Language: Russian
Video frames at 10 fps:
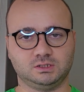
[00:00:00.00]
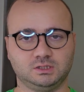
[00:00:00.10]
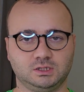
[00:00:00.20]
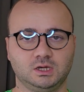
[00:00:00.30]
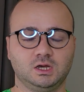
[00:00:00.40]

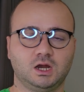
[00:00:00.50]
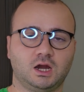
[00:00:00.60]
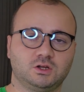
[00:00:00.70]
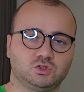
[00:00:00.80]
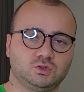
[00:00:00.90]
И
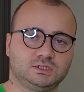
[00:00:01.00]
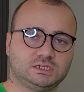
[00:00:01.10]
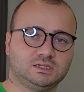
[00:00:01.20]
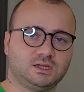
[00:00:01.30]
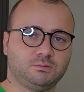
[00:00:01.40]
хорошо,
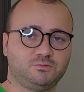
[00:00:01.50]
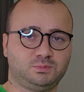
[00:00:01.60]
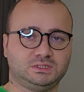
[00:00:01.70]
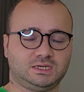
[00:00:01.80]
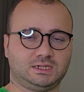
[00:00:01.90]
если нам в
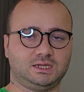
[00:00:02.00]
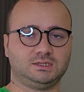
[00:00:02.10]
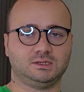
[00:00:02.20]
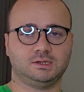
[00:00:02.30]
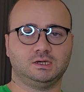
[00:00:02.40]
50
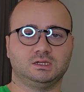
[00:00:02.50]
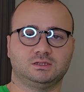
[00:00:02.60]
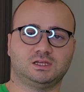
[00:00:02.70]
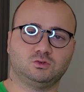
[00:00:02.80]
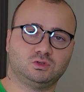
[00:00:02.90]
лет
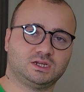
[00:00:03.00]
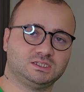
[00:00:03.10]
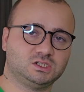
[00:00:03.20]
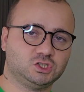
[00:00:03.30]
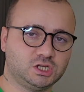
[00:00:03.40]
дадут
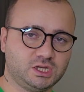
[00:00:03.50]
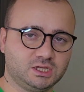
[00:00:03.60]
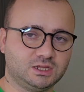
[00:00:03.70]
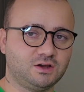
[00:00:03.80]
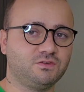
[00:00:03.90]

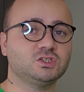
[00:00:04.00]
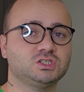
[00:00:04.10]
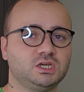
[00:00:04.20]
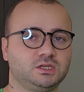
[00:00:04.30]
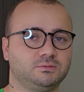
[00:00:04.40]
разрешение на
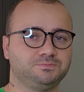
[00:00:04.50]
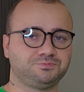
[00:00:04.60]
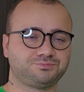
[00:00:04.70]
вождение.